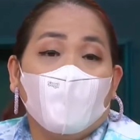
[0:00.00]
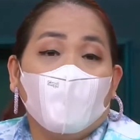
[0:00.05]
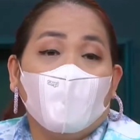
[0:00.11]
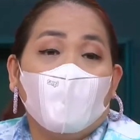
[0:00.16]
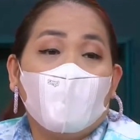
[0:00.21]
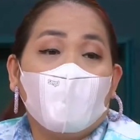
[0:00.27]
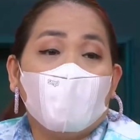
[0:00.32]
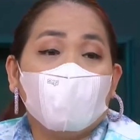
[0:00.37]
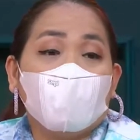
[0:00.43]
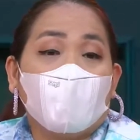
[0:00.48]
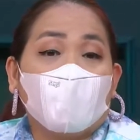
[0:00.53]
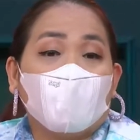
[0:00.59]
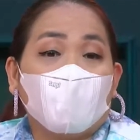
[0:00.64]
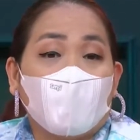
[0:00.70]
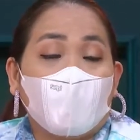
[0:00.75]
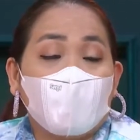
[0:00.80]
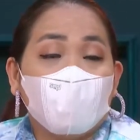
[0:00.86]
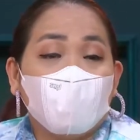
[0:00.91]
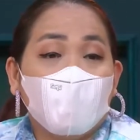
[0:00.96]
dan
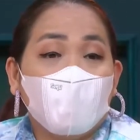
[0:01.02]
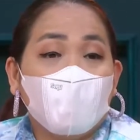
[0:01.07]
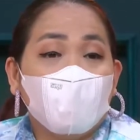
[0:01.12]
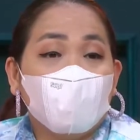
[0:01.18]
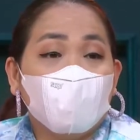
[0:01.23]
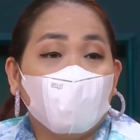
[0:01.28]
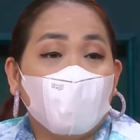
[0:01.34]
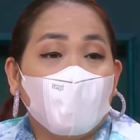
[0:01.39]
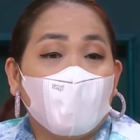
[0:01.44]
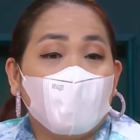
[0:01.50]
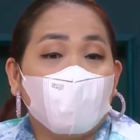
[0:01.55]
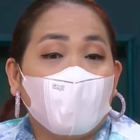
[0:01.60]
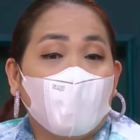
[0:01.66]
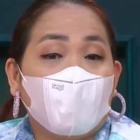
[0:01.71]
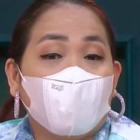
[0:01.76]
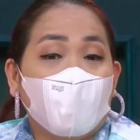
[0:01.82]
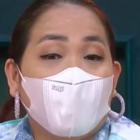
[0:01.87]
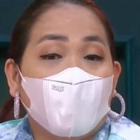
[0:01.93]
saturasi sudah sampai